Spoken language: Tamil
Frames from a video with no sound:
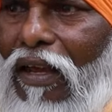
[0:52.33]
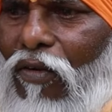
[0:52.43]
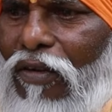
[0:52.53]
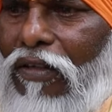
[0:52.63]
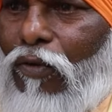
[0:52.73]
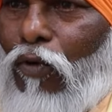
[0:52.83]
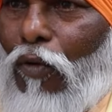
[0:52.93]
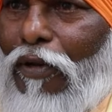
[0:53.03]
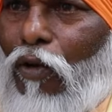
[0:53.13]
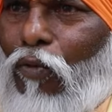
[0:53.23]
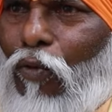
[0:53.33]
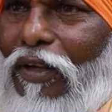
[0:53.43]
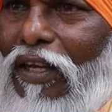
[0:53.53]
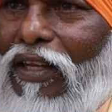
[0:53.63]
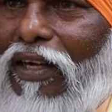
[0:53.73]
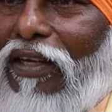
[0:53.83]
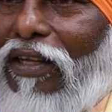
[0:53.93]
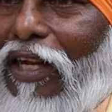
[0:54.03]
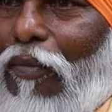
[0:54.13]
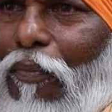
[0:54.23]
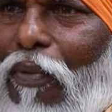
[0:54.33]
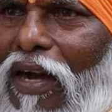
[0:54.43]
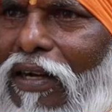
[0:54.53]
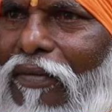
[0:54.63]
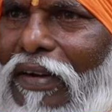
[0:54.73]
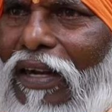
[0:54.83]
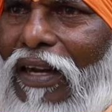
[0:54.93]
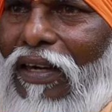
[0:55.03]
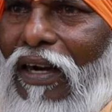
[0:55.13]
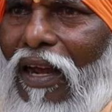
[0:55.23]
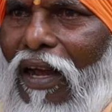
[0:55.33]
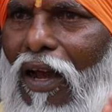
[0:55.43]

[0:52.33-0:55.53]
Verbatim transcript: ஏறணும் இவ்வளோ பெரிய உருவம் எதுக்கு நிற்குது நம்ம பார்க்கவே இல்லையன்ற